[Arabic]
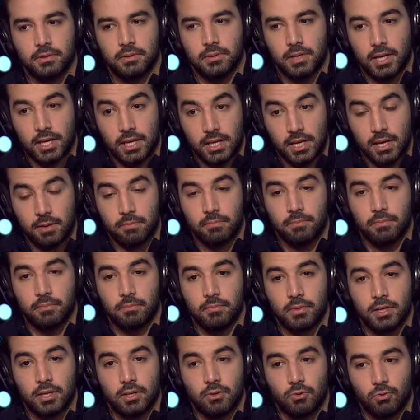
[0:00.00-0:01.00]
هي
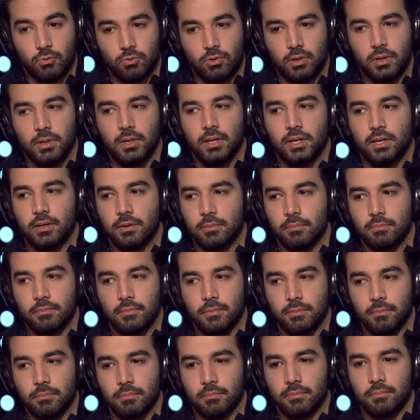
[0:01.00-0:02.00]
من النوع اللي
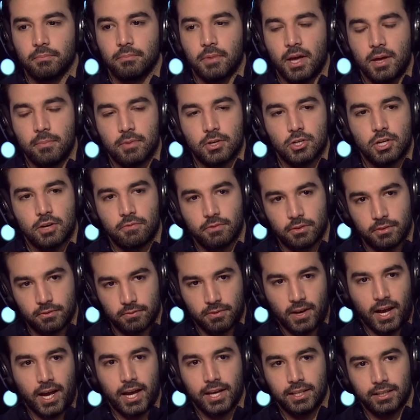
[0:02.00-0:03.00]
مهما شافت
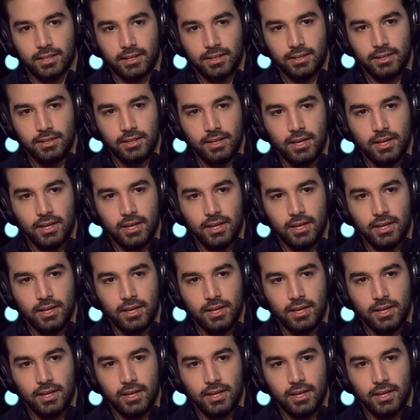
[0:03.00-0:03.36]
في حياتها